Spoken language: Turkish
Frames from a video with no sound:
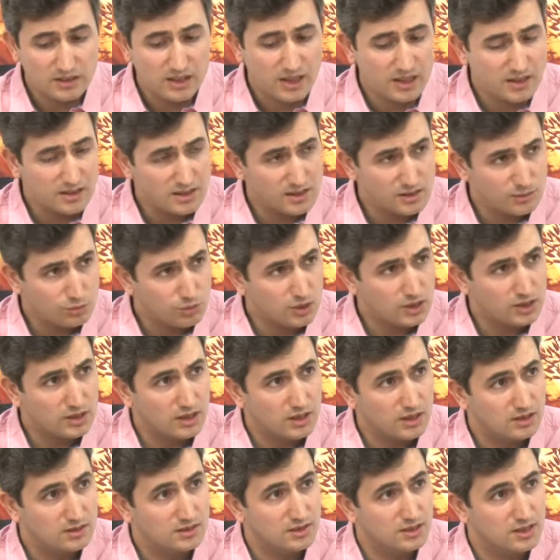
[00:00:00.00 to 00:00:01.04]
Dilerseniz bu kadar
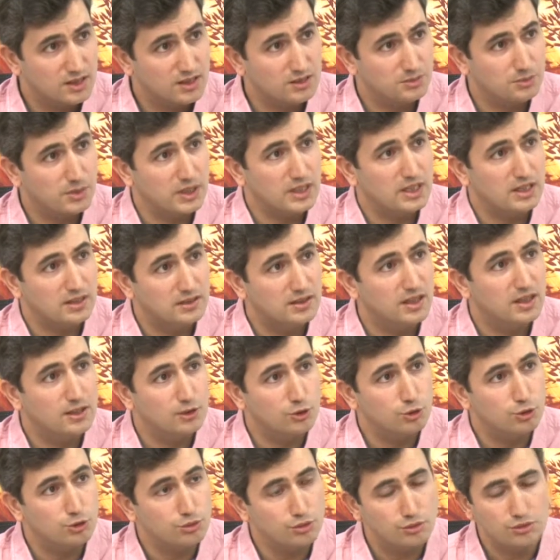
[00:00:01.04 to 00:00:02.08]
hatırlatmak yeterli
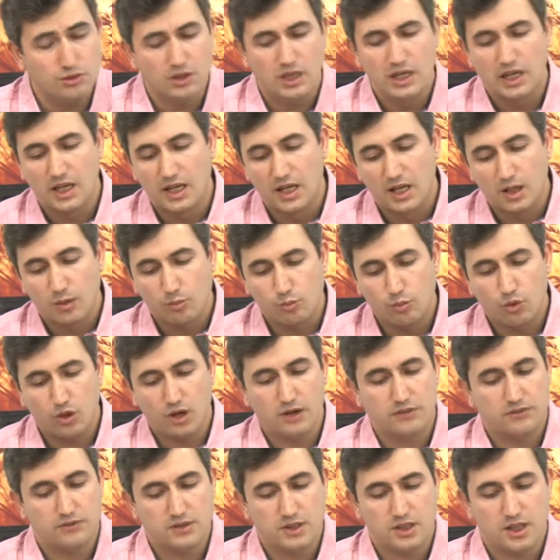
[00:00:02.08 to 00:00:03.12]
olsun. Bu
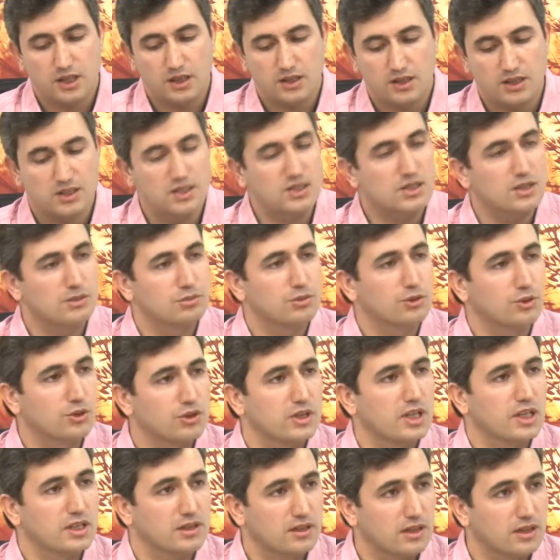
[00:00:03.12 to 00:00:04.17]
hafta ikinci bir
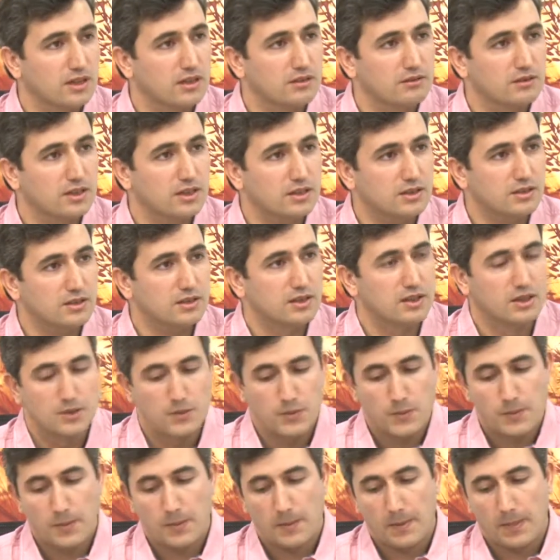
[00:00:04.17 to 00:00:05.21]
örnek daha var.
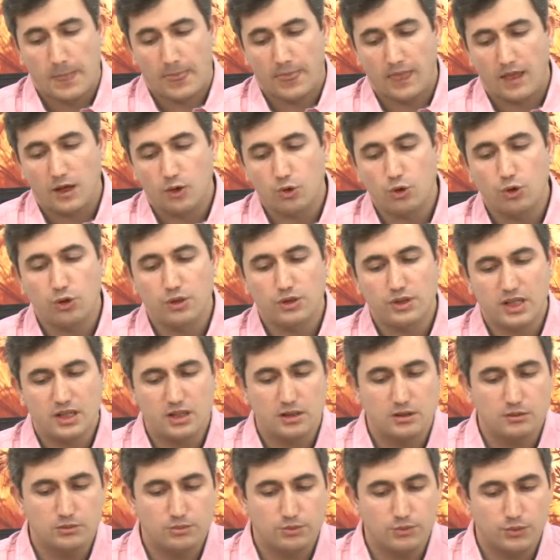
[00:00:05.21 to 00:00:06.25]
O örnek
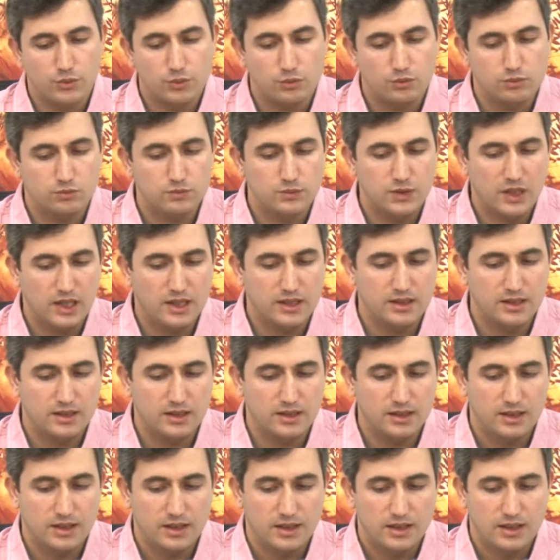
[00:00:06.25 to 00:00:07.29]

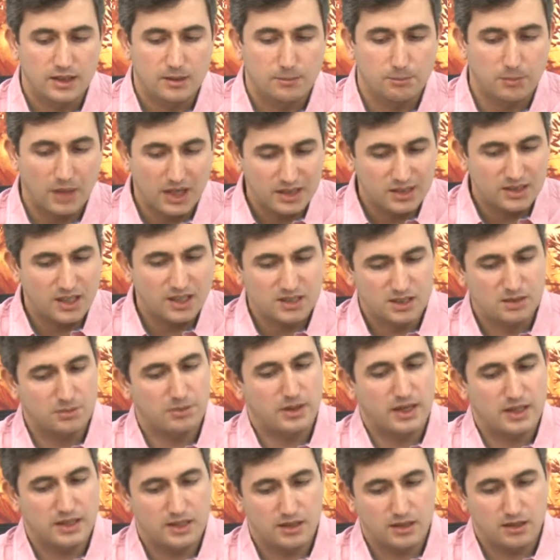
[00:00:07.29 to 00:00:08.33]
yani mana
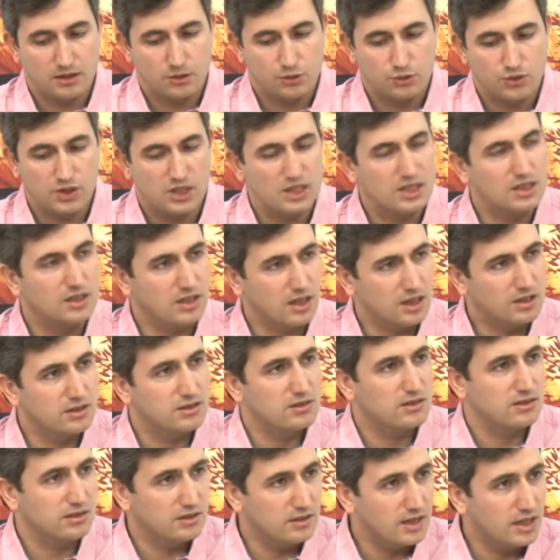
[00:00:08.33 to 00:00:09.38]
itibariyle öncekinin
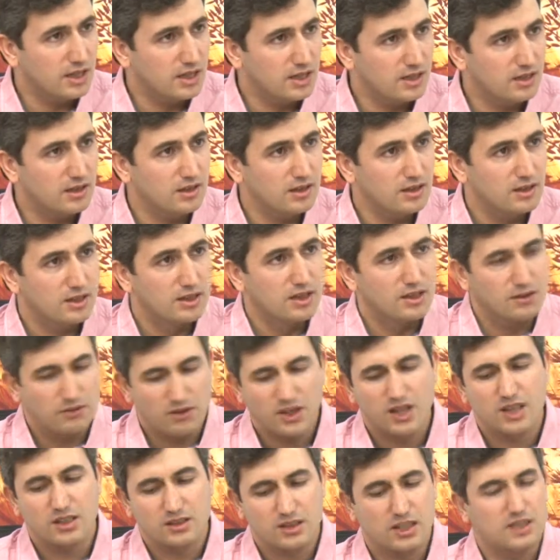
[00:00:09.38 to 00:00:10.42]
aynısı değil.
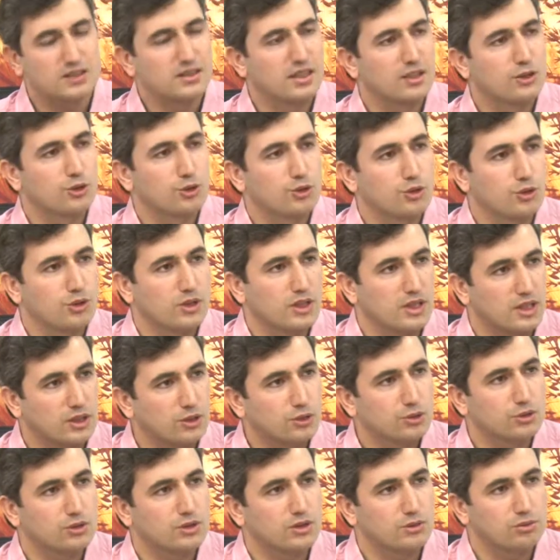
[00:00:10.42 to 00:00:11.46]
Fakat kategori olarak
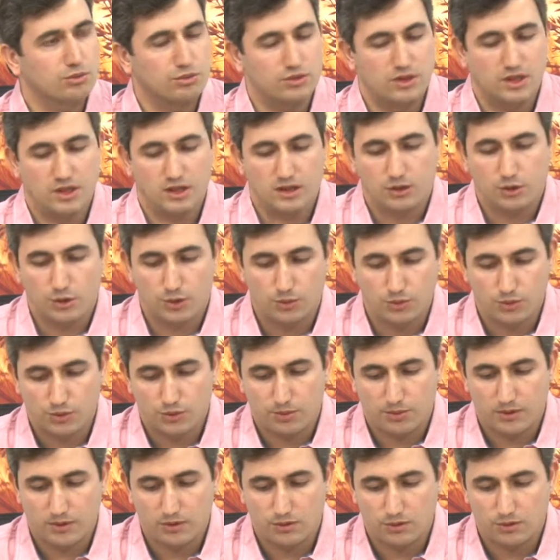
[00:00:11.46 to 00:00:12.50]
onu da buraya
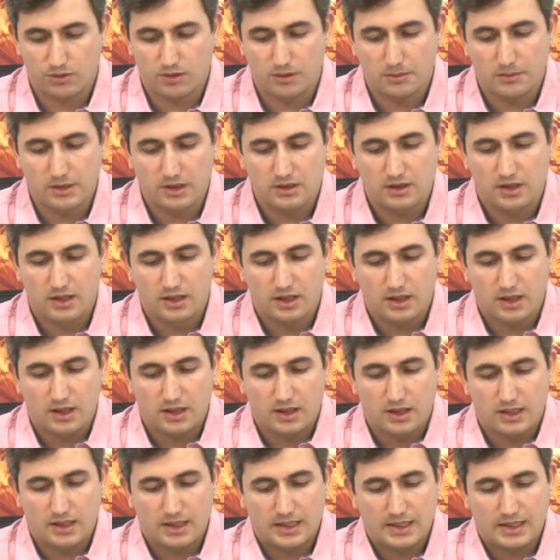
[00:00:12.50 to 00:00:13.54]
koymuş Bediüzzaman.
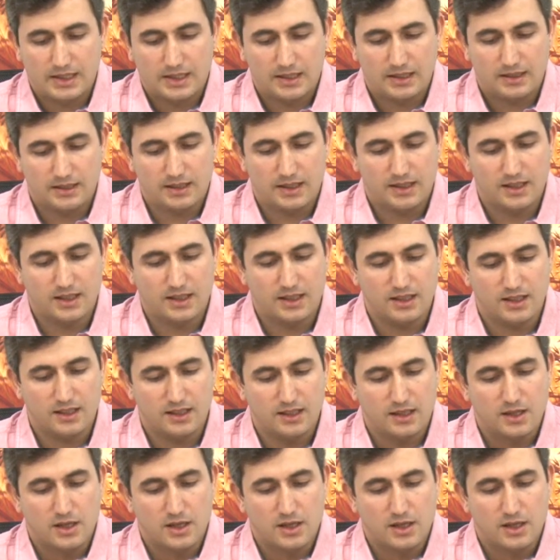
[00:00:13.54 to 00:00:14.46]
Ee, hani